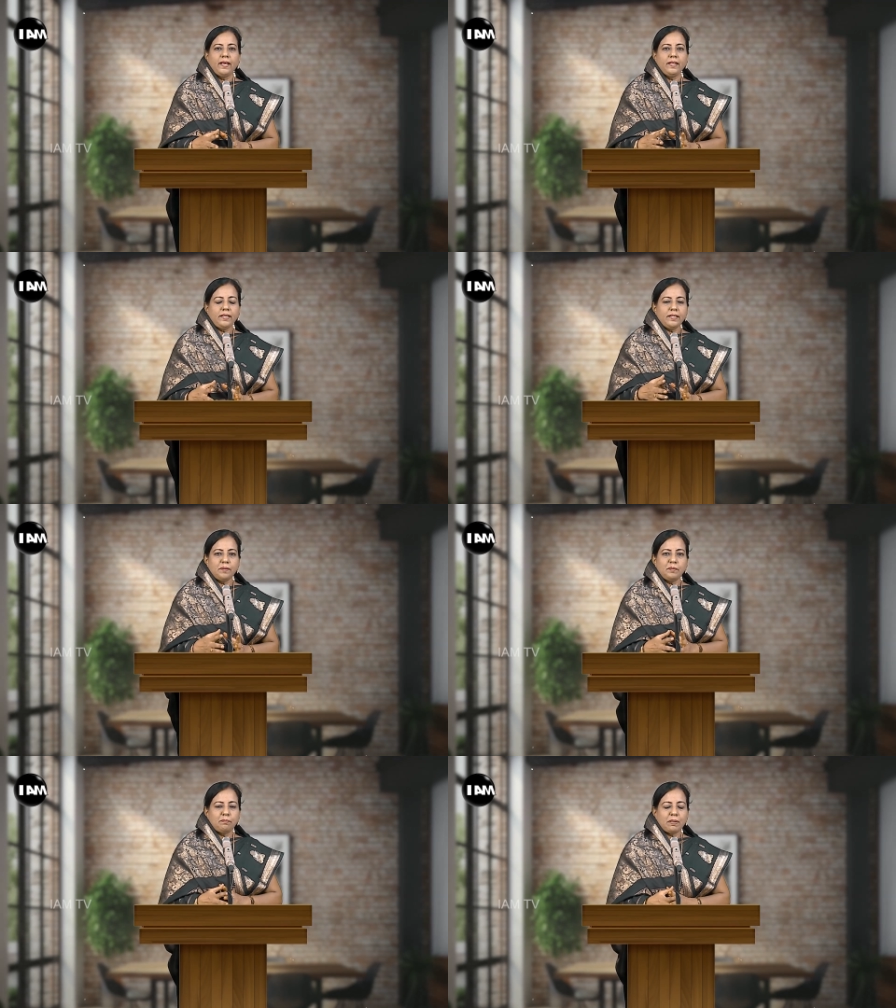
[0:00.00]
இன்றைக்கி
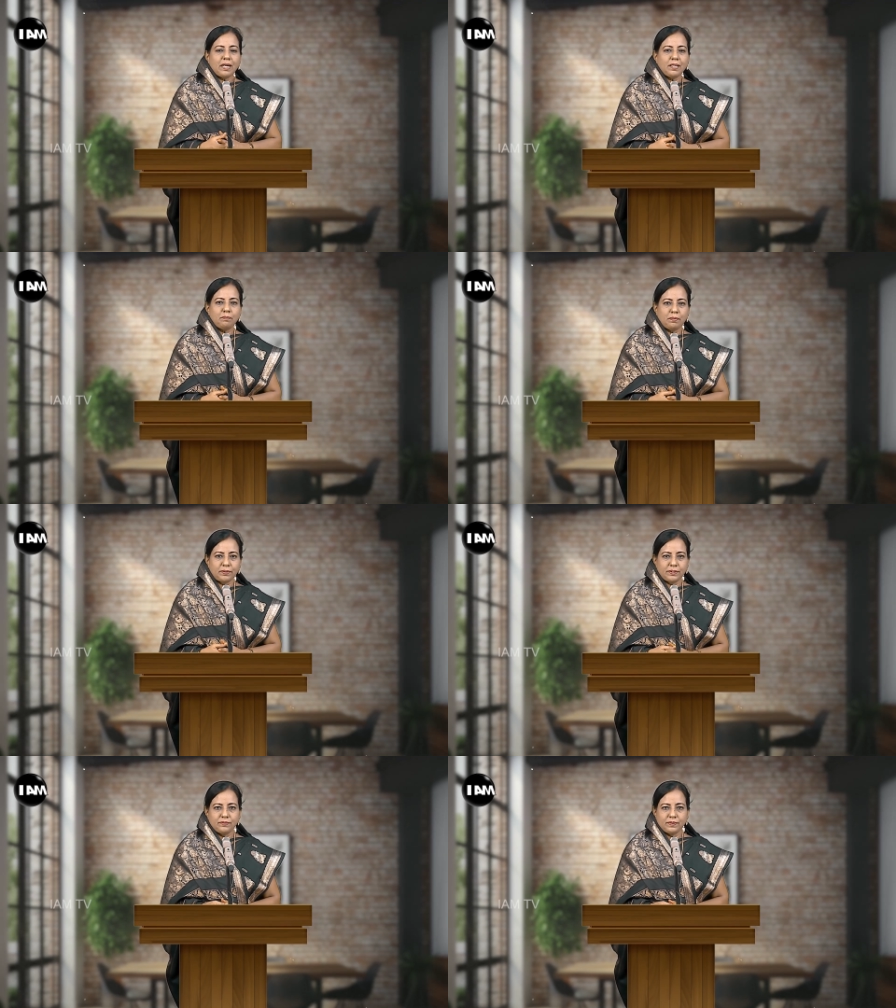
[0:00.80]
நம்ம பார்க்க
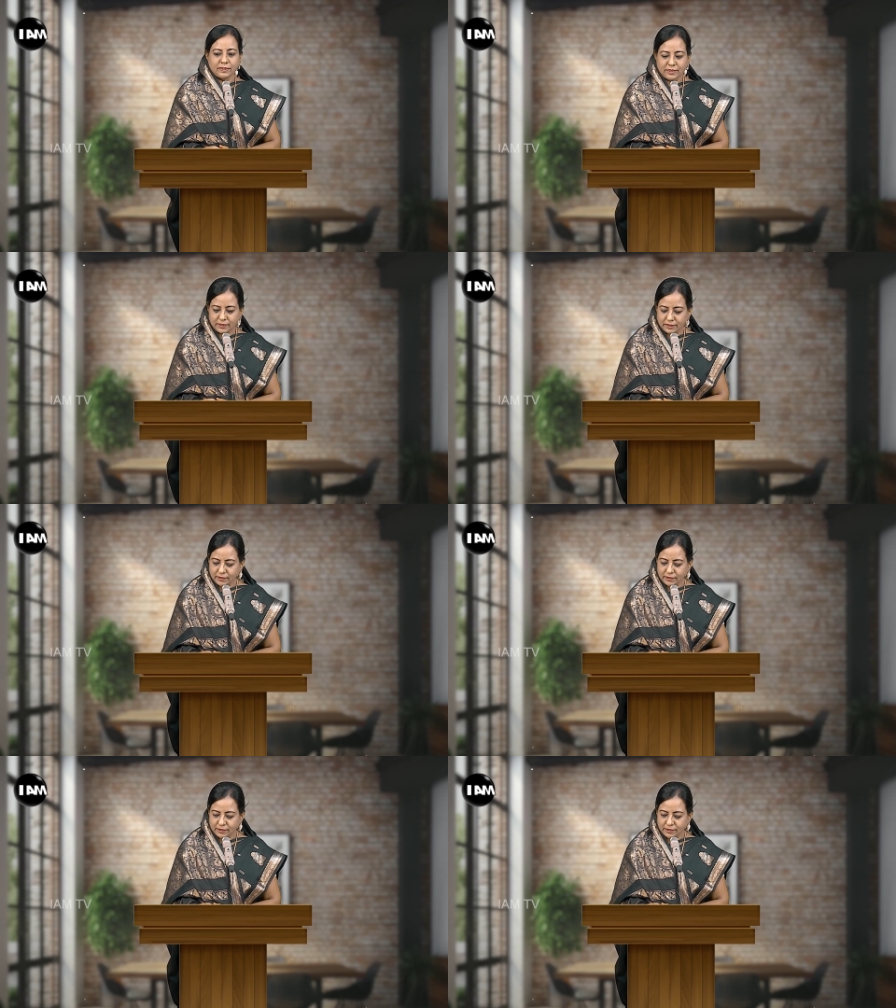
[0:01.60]
போகிறது வந்து